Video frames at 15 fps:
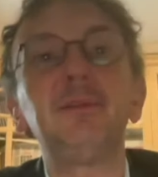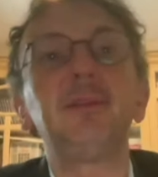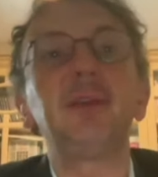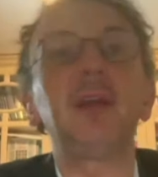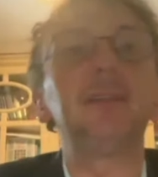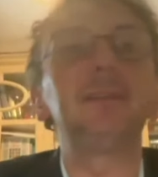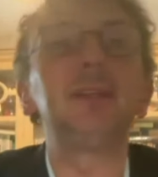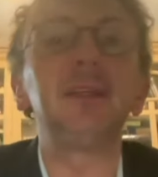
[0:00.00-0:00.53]

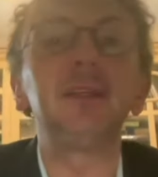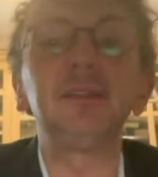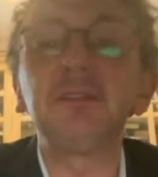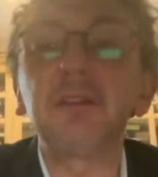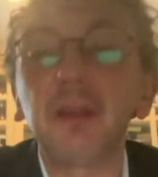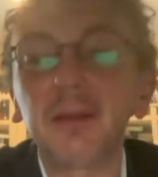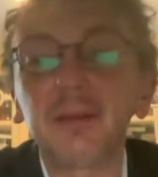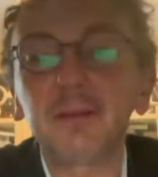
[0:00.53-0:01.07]
fíjate,
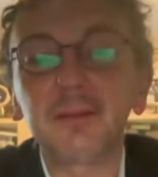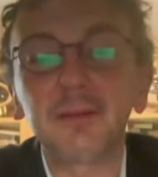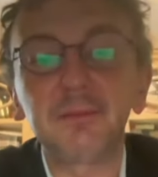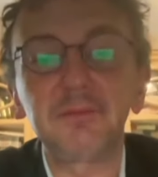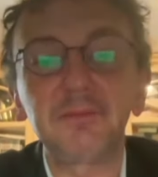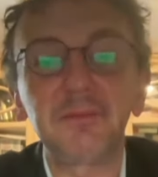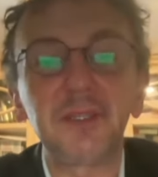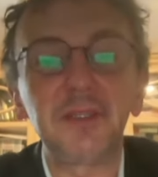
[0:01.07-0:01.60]

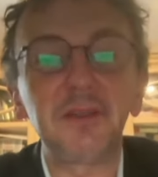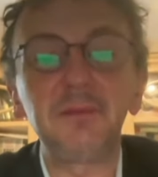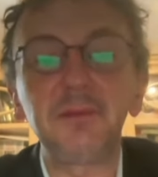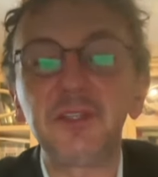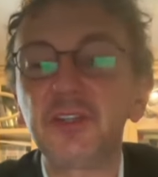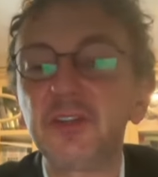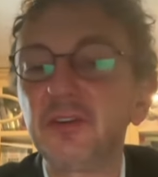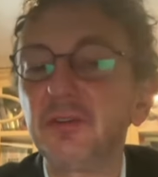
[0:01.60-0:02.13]
mi
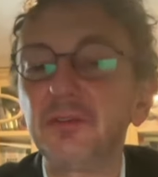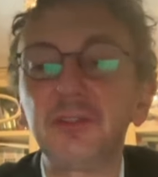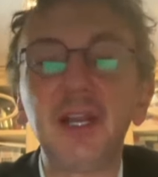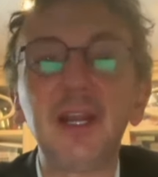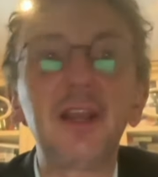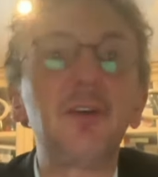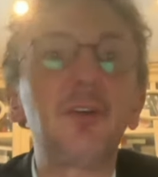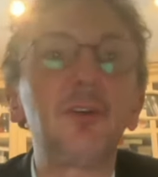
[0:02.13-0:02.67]
visión de
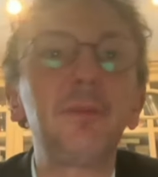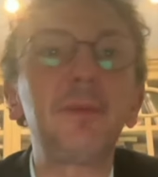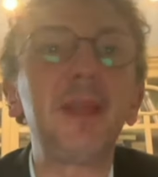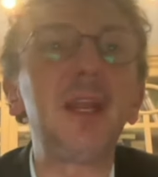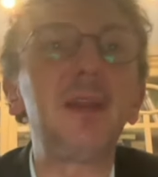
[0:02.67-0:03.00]
la economía